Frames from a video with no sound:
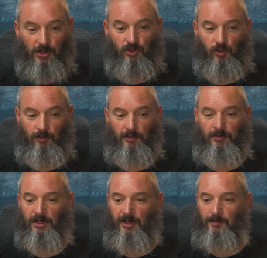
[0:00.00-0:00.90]
чтобы
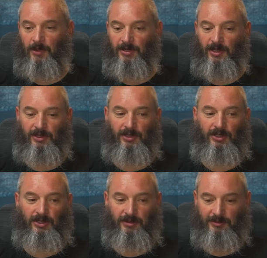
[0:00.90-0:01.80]
была понятна
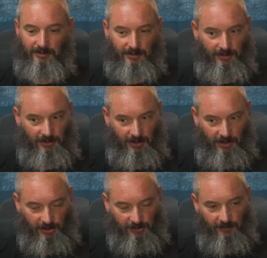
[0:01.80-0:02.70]
и
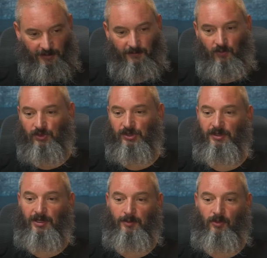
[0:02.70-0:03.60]
лекарственная функция
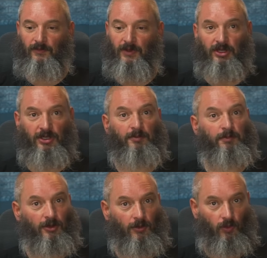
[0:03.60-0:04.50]
грибов, и
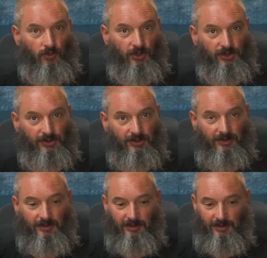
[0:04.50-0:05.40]
природность
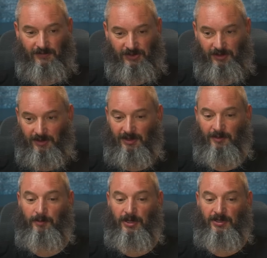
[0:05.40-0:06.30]
всех
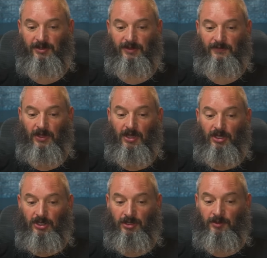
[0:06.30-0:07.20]
компонентов,
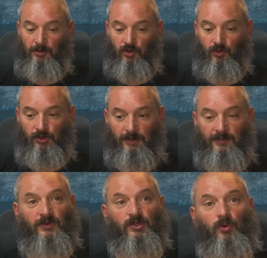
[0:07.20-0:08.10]
и между тем
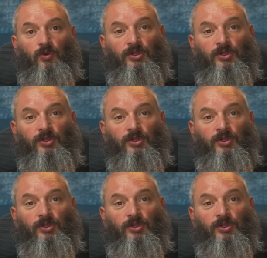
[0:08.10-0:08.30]
высокую